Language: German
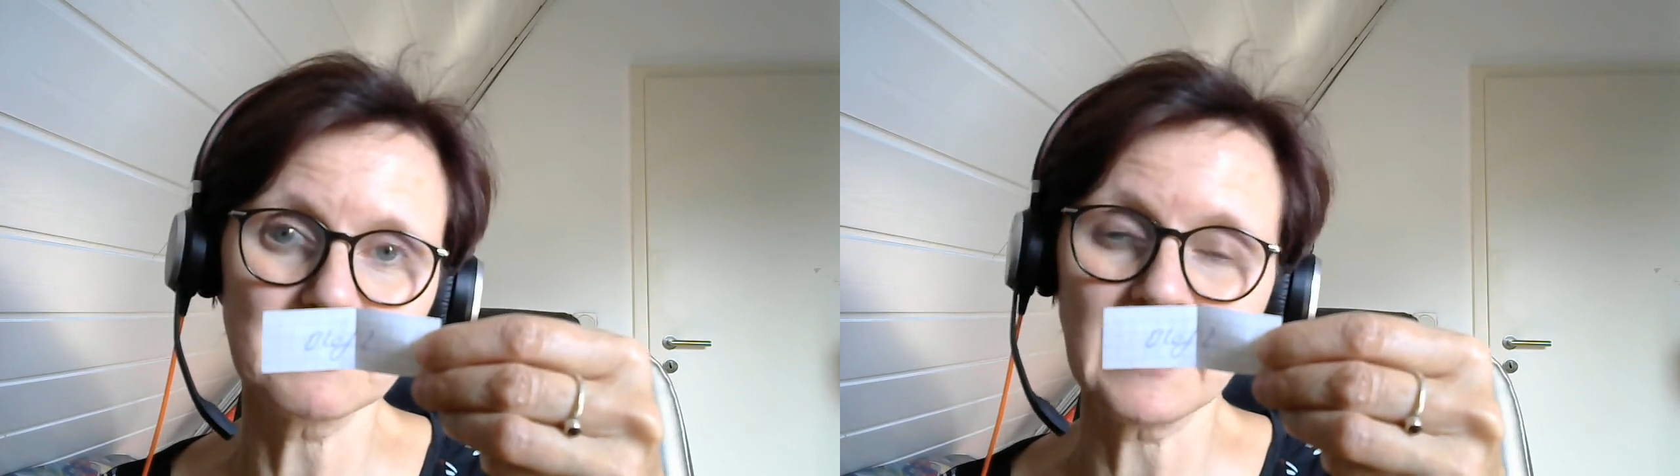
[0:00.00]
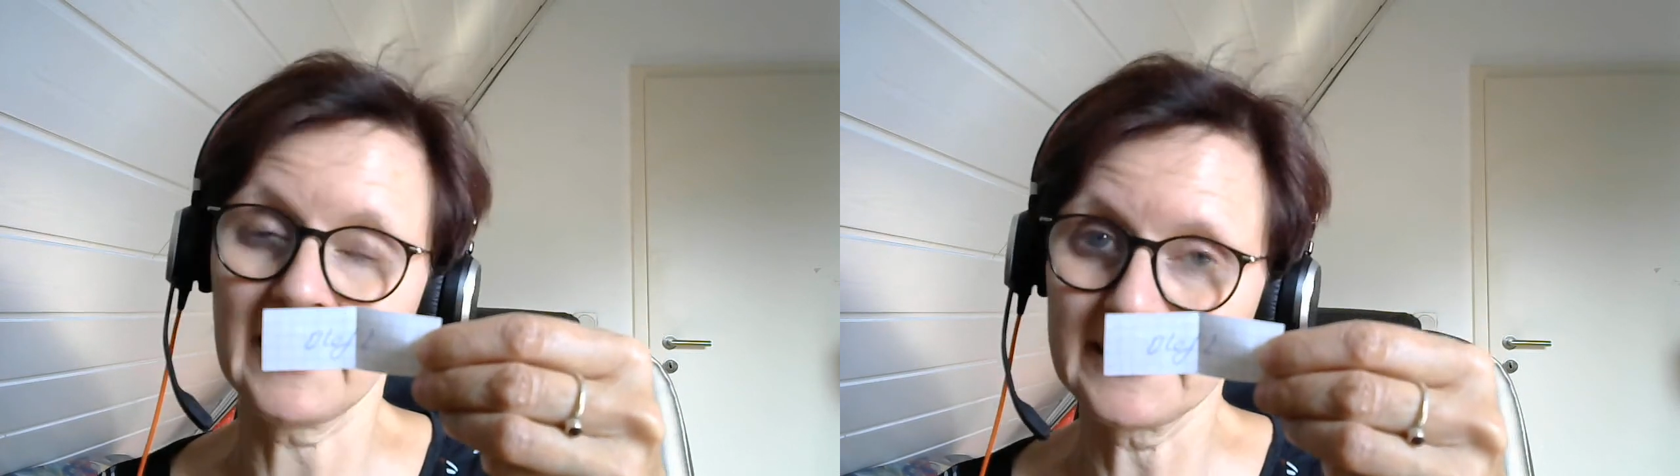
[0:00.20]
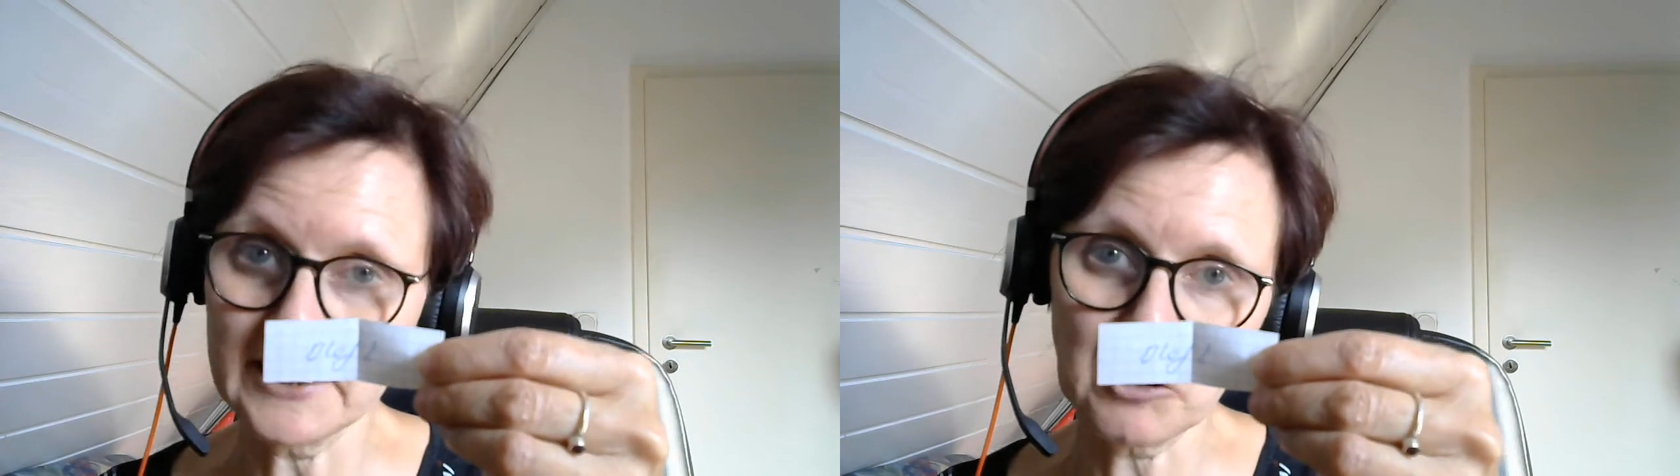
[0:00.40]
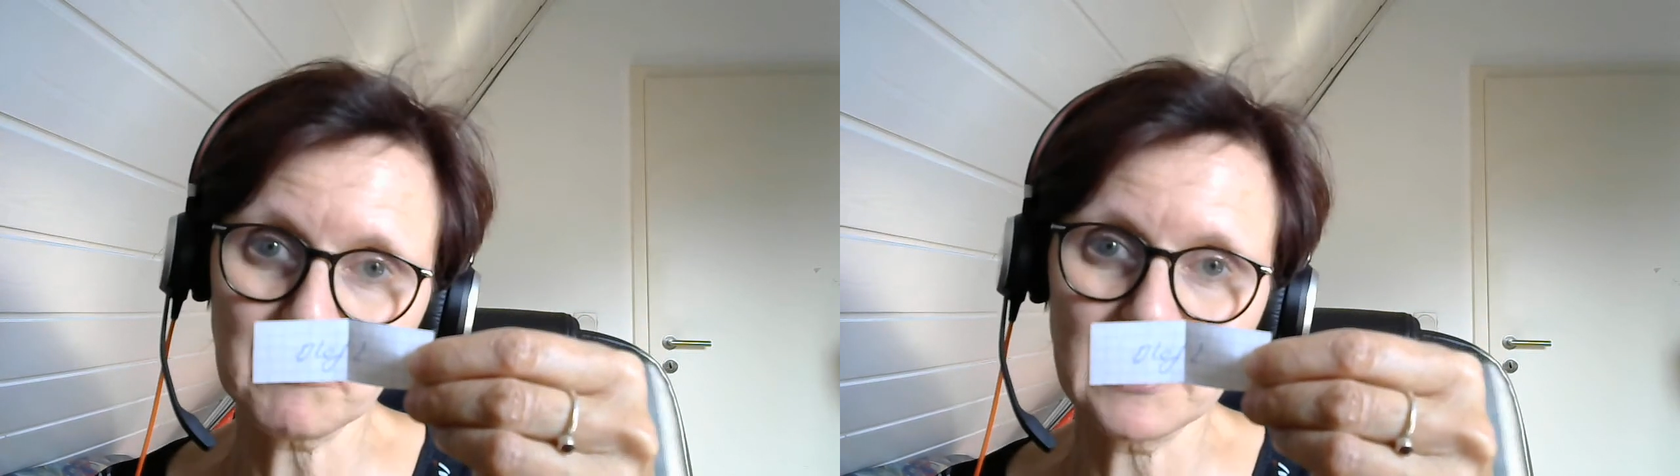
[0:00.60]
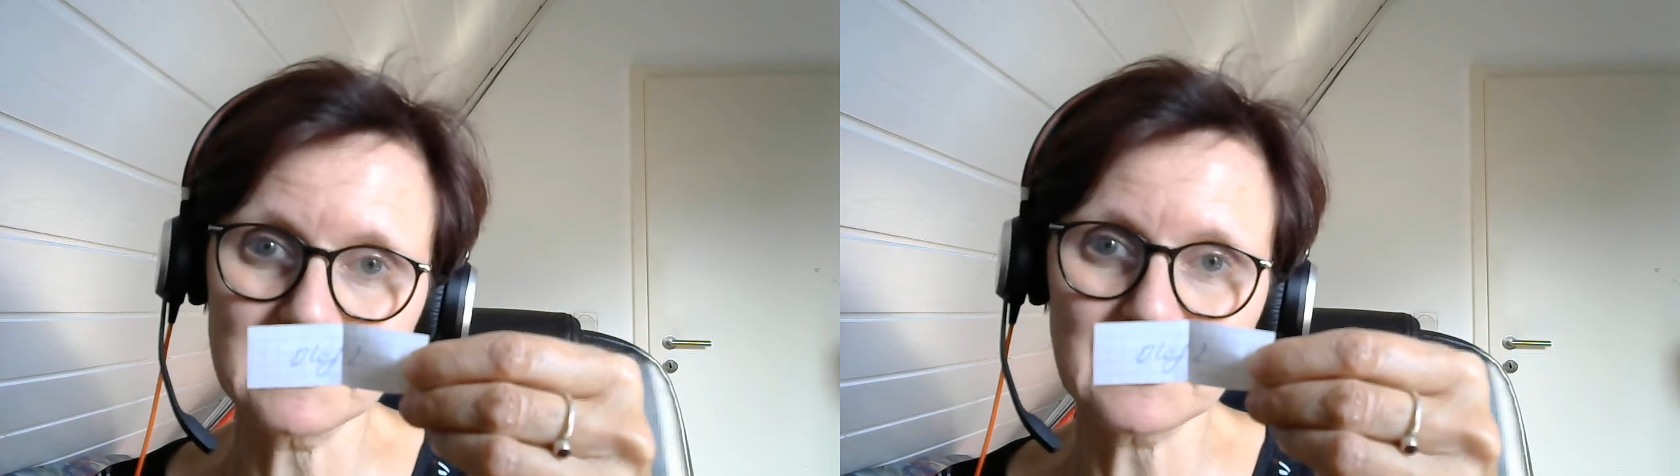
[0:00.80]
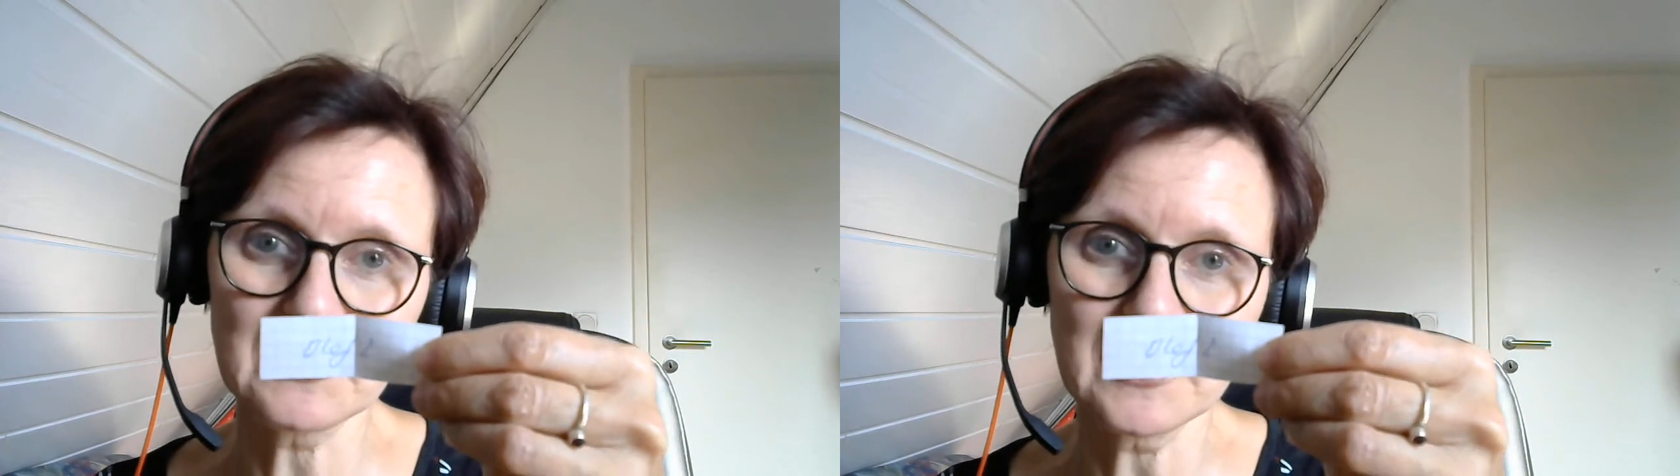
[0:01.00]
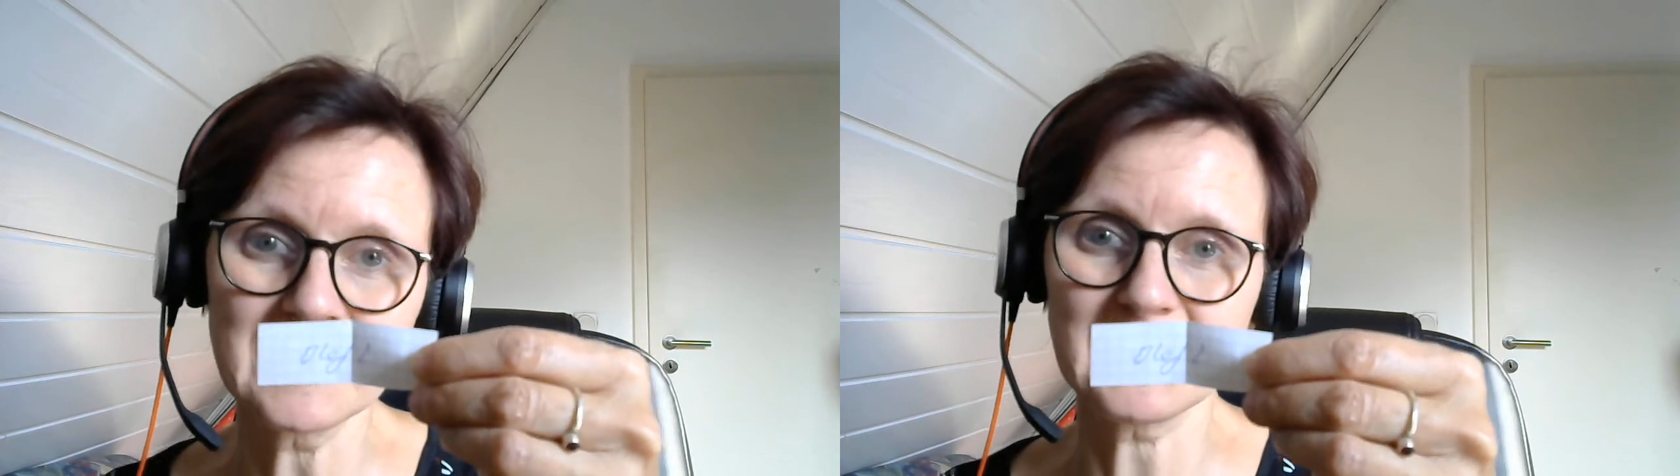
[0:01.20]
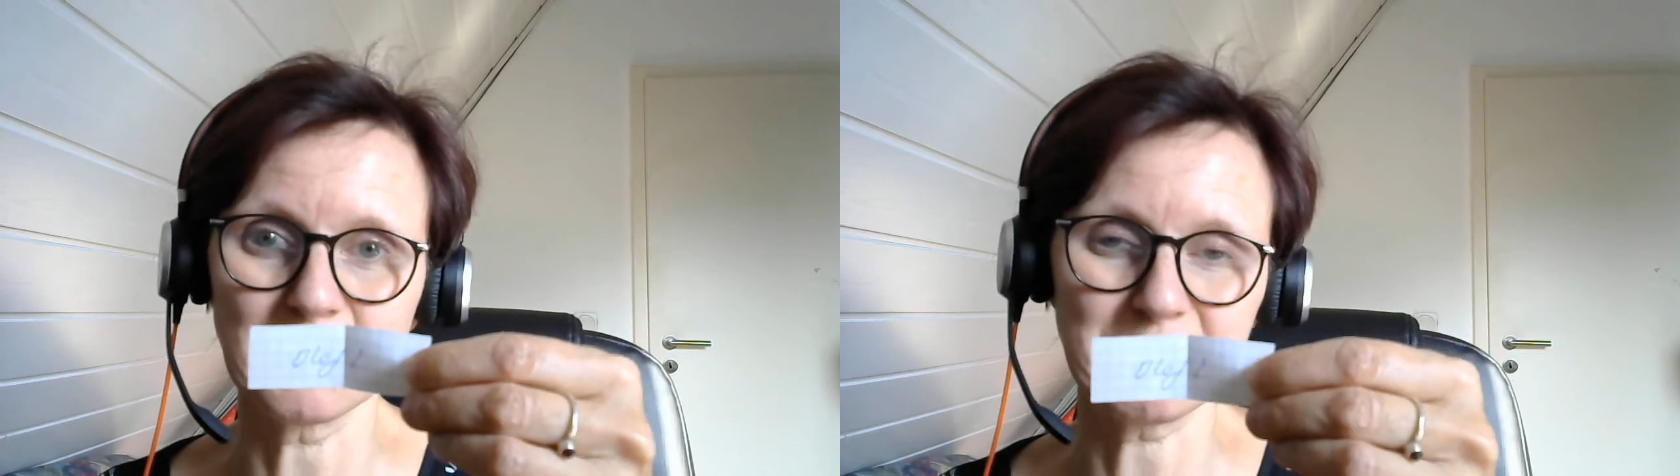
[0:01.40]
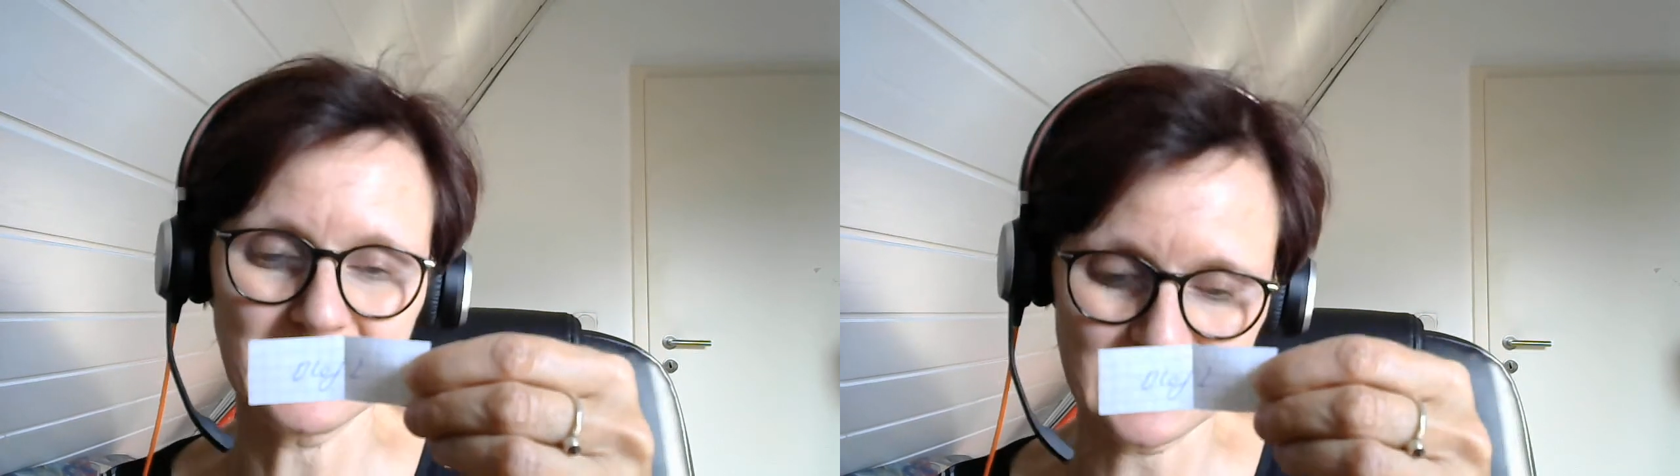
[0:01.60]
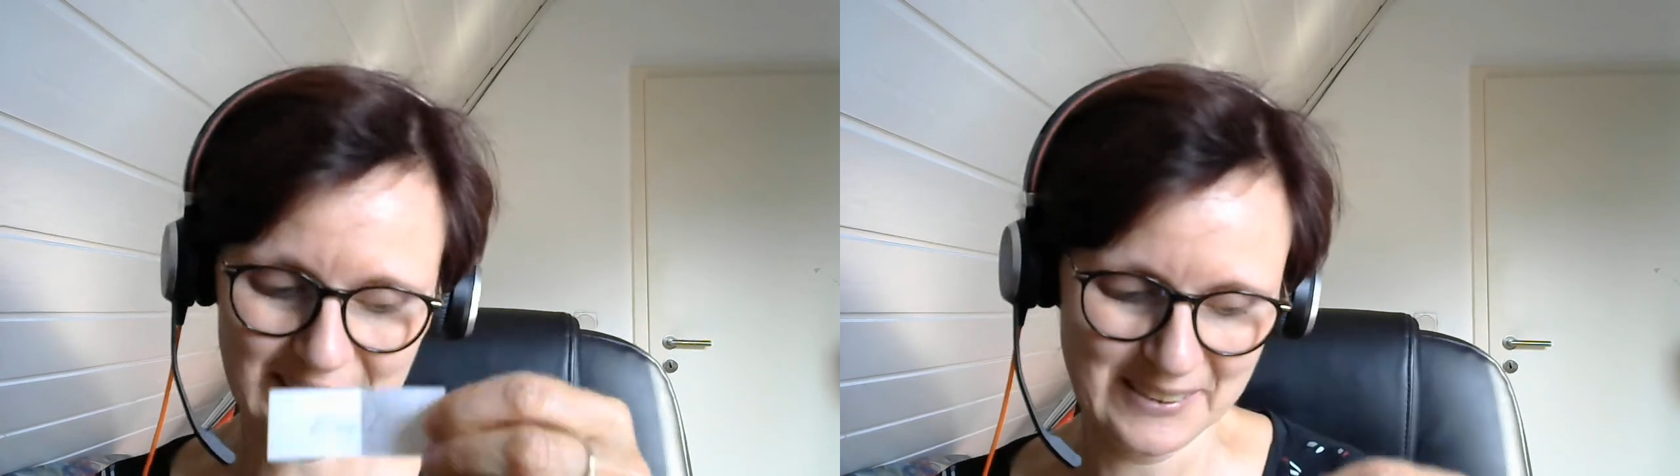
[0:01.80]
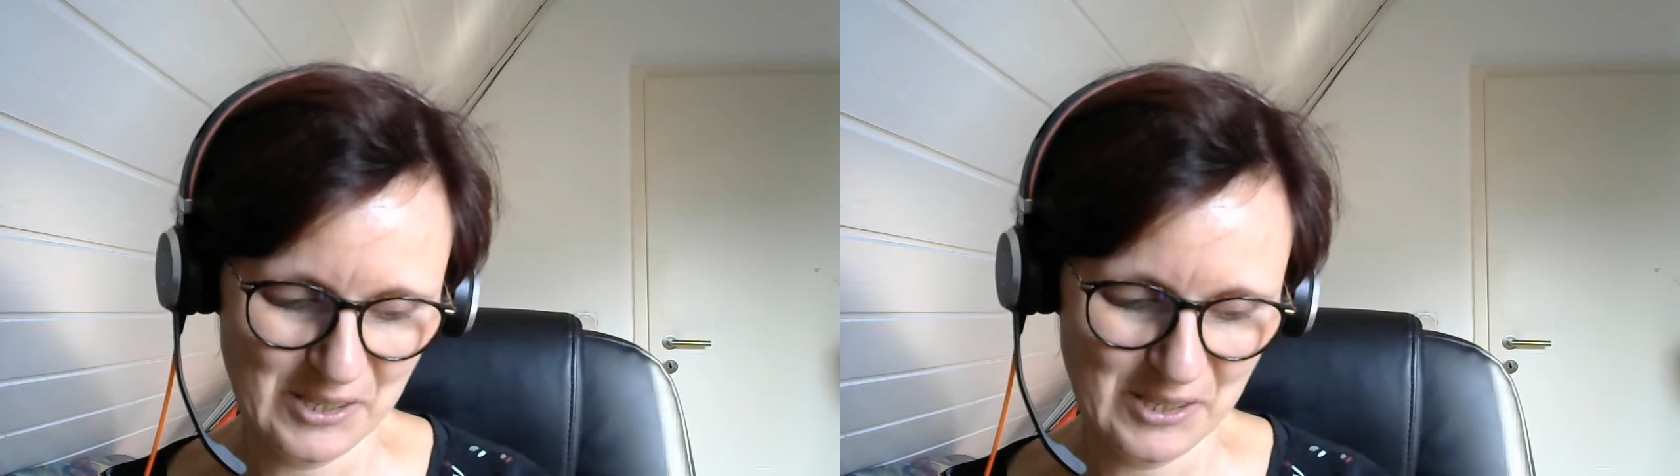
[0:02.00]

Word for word: Deinen Namen kannte ich noch nicht auf der,